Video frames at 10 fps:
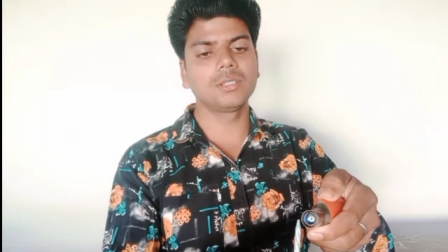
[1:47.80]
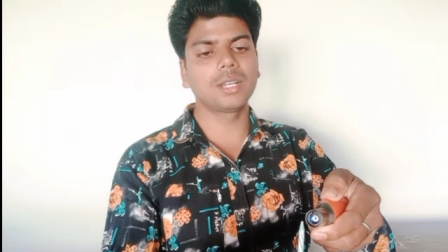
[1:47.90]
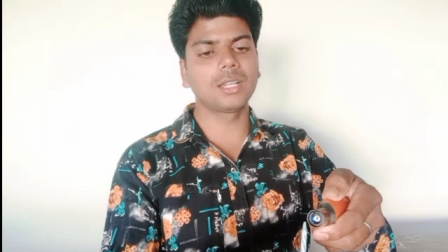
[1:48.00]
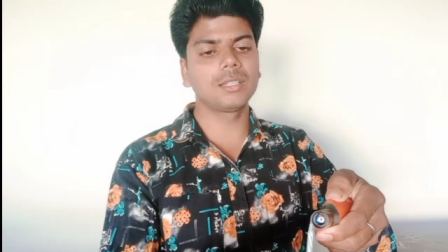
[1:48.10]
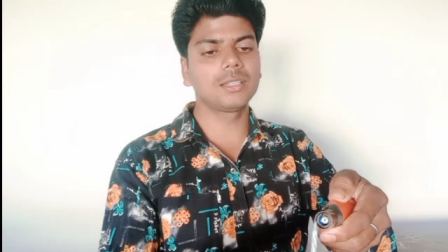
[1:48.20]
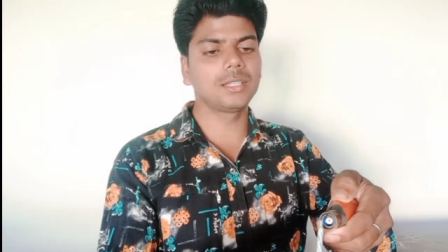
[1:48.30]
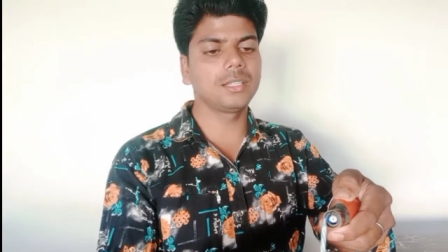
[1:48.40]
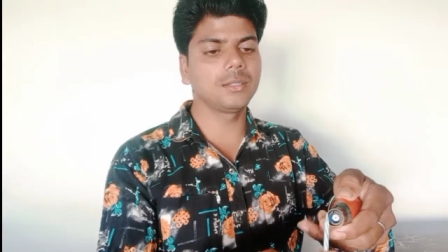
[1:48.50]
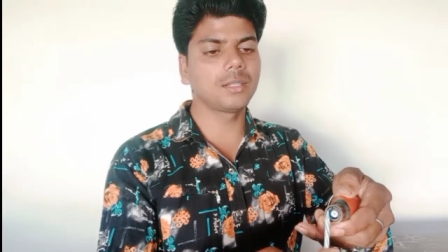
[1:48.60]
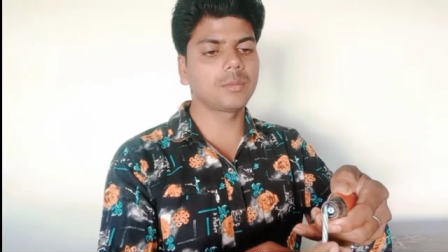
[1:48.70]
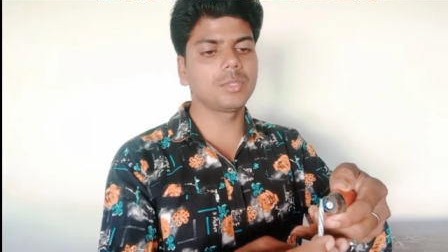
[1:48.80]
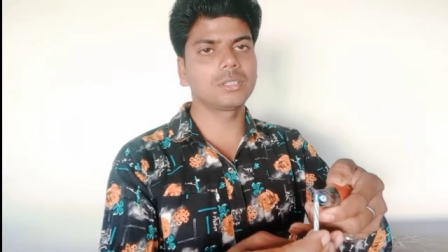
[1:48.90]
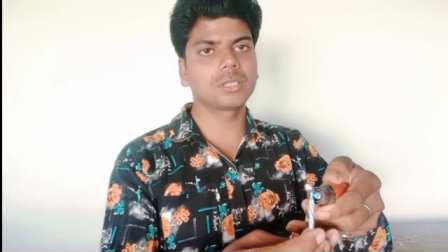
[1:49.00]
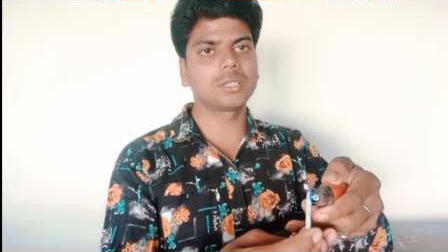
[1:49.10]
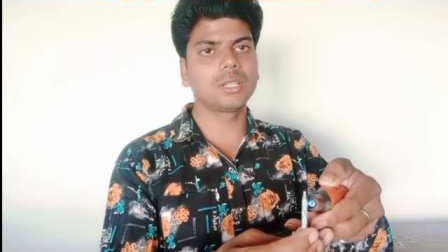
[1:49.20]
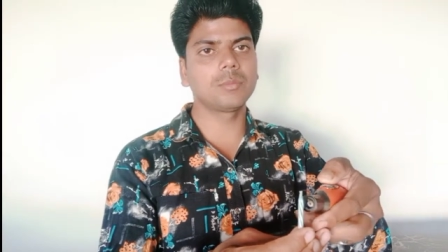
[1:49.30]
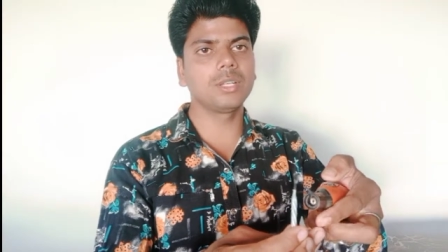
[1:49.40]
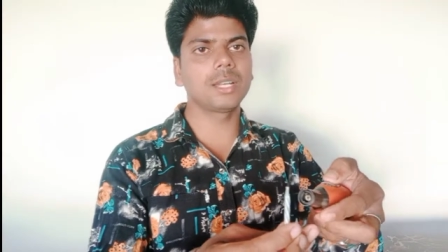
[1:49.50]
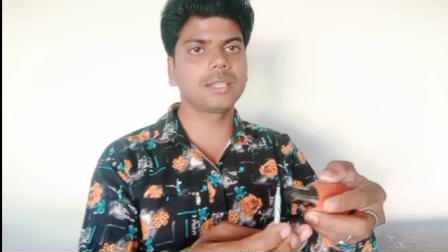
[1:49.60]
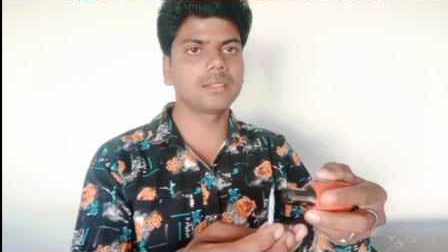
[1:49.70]
जला लेते हैं आप देख सकते हैं
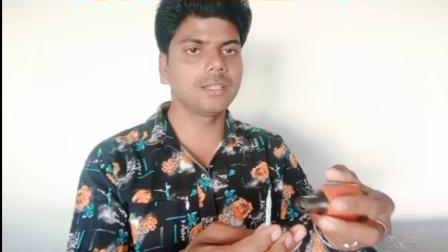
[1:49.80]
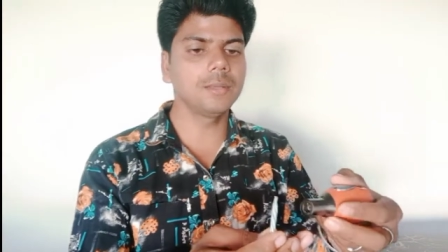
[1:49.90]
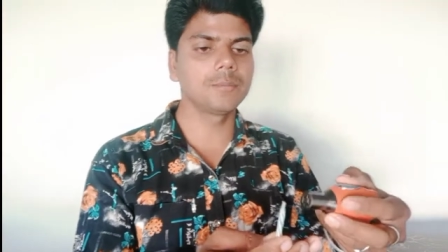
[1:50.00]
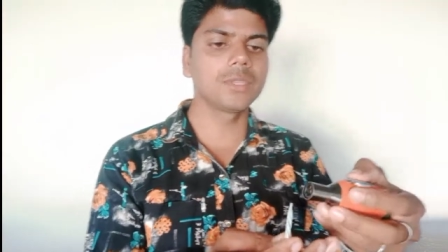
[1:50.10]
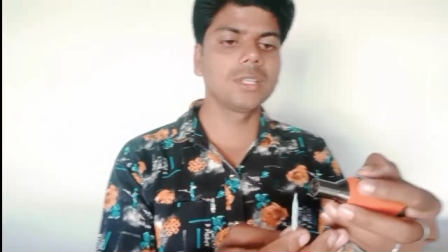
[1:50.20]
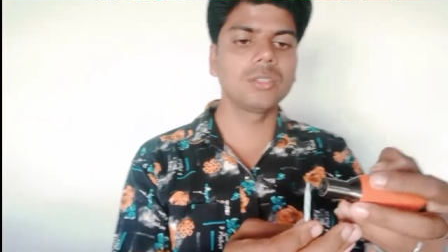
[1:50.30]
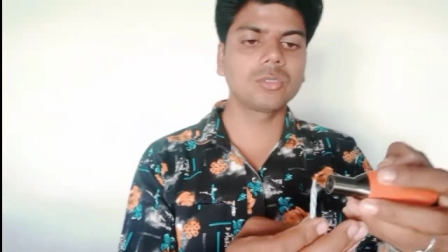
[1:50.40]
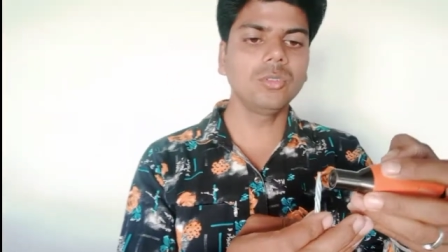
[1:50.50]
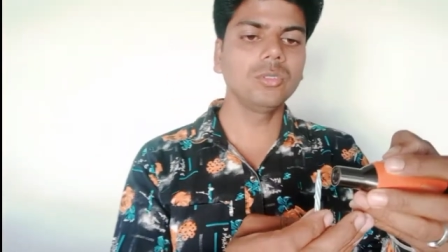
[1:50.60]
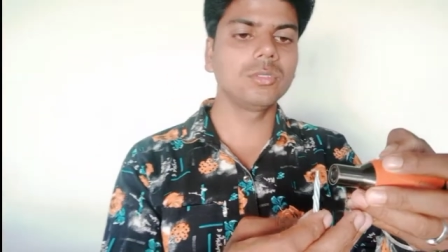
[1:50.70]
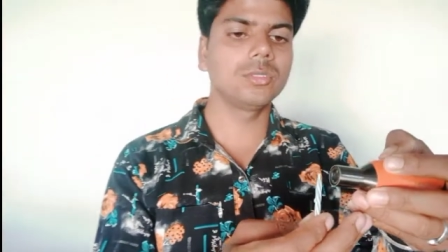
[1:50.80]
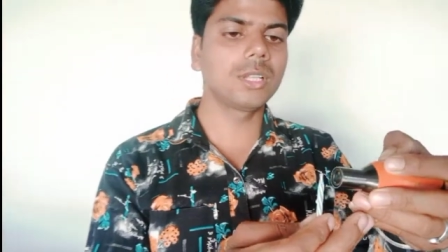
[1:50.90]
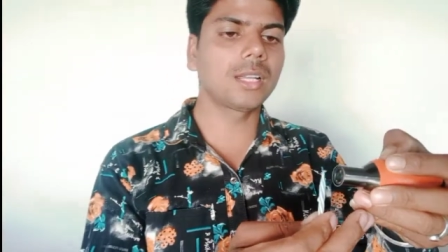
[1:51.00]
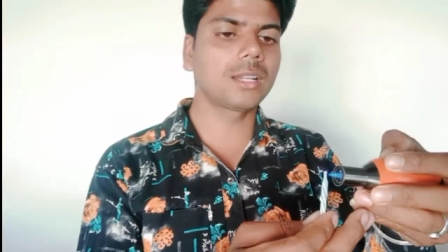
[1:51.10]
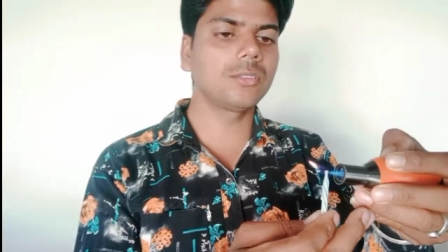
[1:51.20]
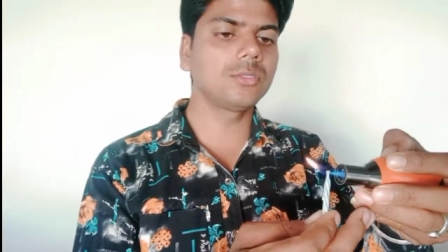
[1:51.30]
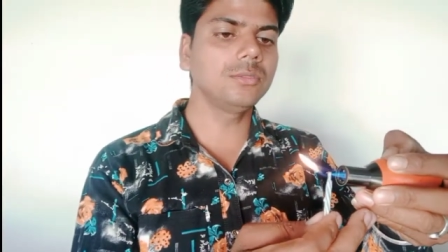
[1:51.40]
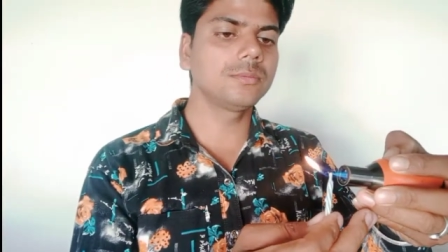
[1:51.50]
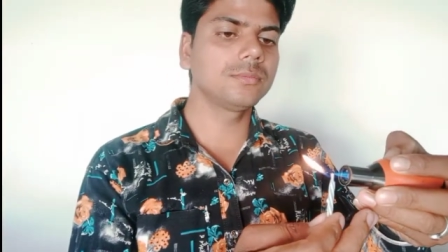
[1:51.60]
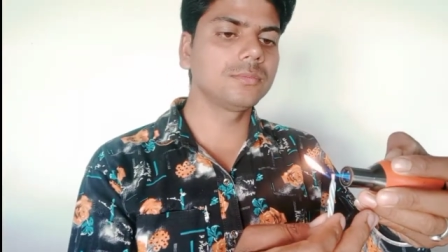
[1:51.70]
हमने लाइटर से इसको जला रहा
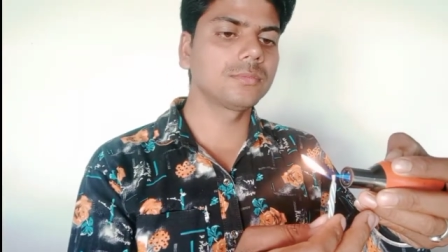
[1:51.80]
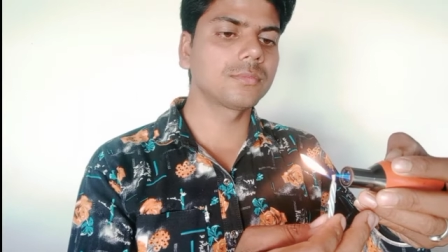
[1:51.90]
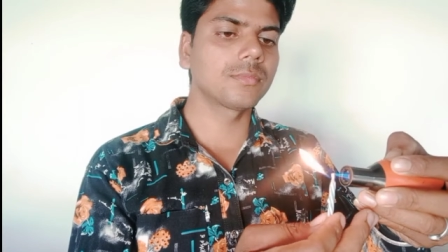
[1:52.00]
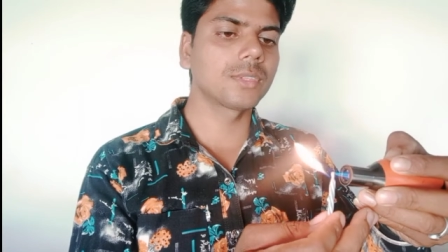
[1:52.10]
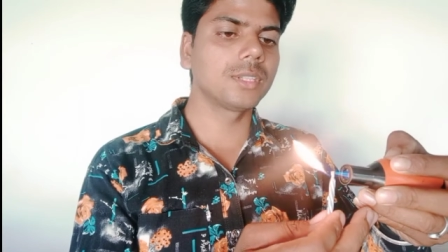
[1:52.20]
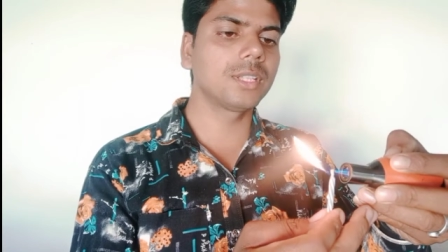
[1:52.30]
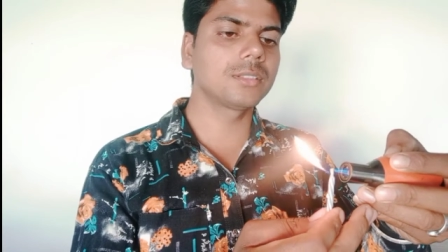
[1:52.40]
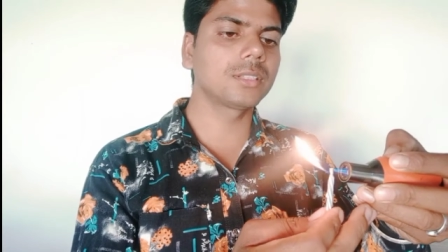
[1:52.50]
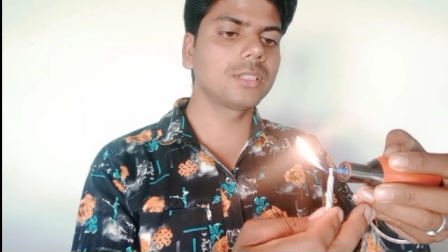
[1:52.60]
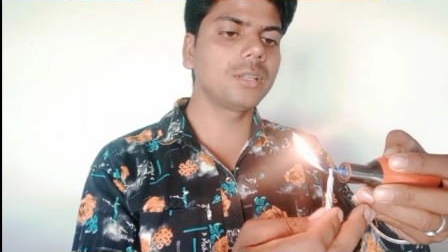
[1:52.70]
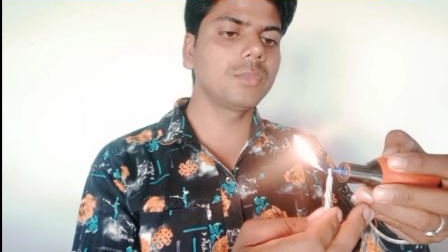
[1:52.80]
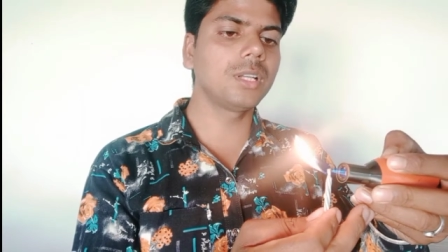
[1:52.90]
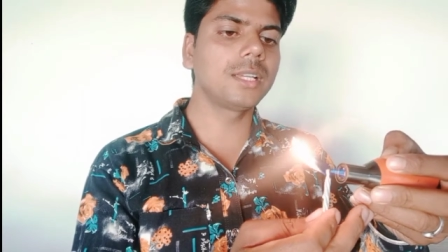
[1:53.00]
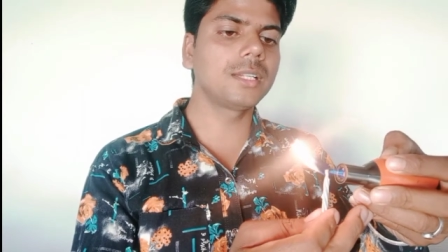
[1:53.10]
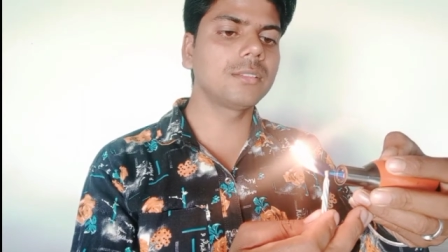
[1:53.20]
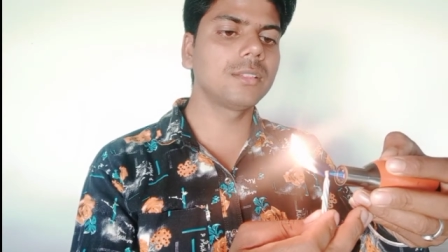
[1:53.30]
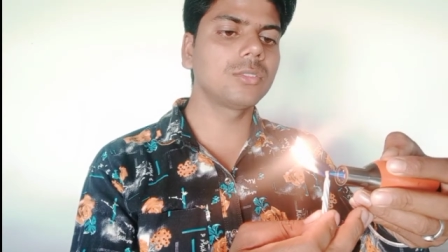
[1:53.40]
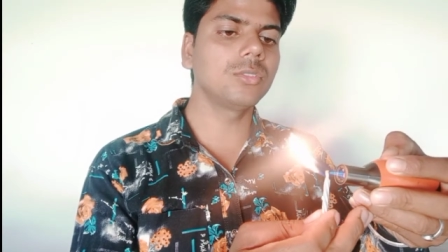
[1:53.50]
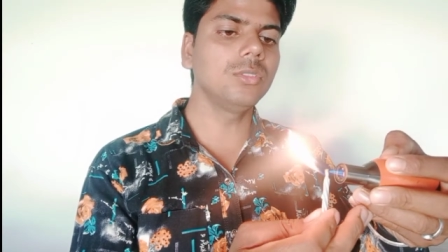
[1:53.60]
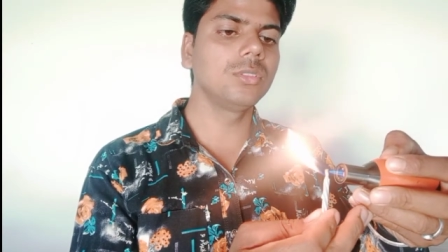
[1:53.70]
हूँ देख सकते हैं हमने लाइटर से
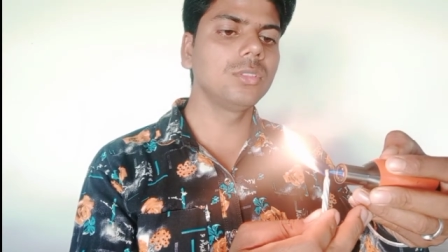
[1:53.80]
इसको